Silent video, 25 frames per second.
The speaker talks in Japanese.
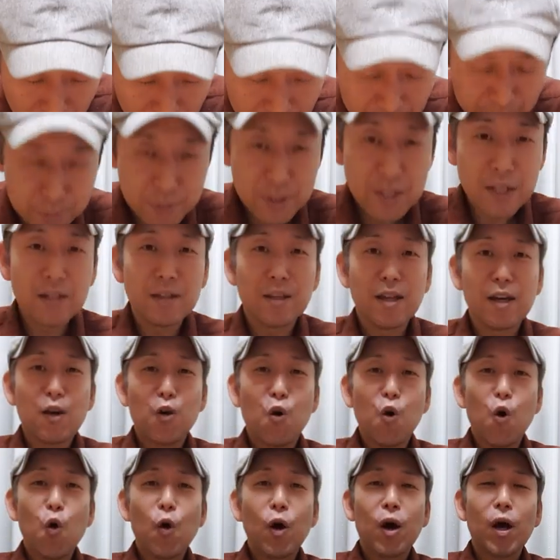はい皆さ
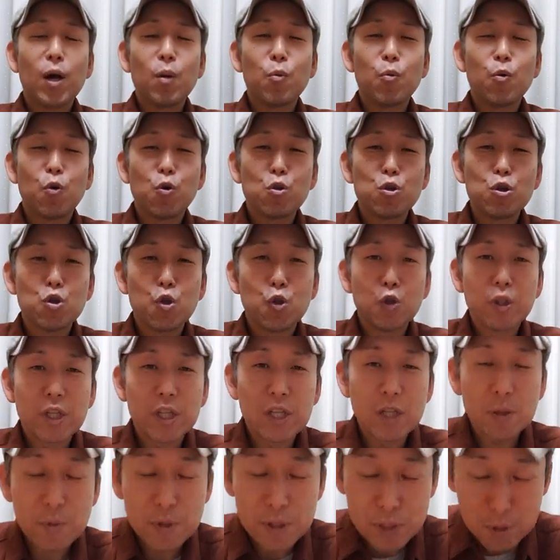ん今回もご視聴いた
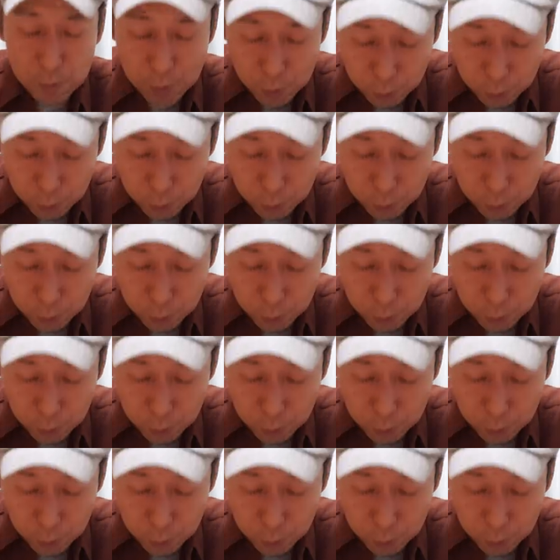だきまして